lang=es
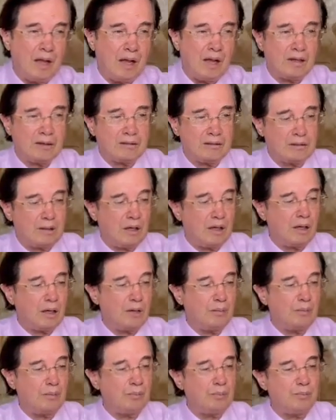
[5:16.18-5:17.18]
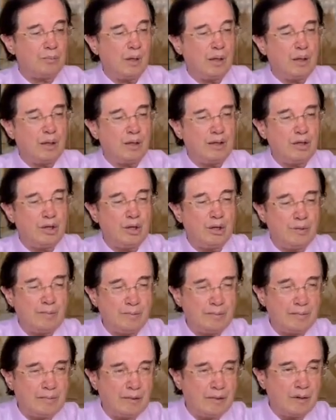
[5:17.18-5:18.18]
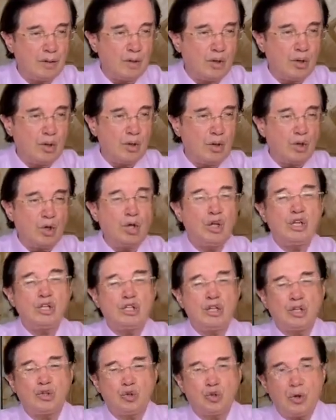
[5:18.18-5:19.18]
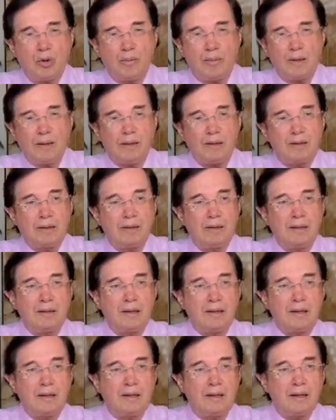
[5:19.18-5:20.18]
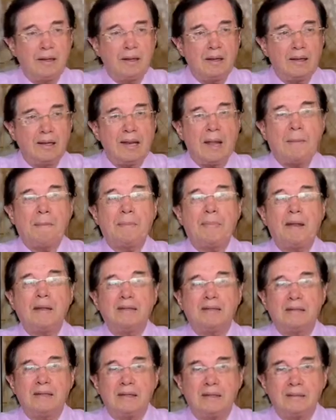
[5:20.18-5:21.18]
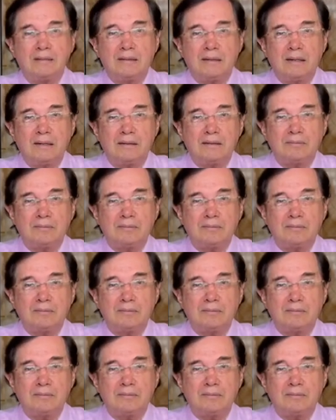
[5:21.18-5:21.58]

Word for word: hacia Medellín y se toma la presidencia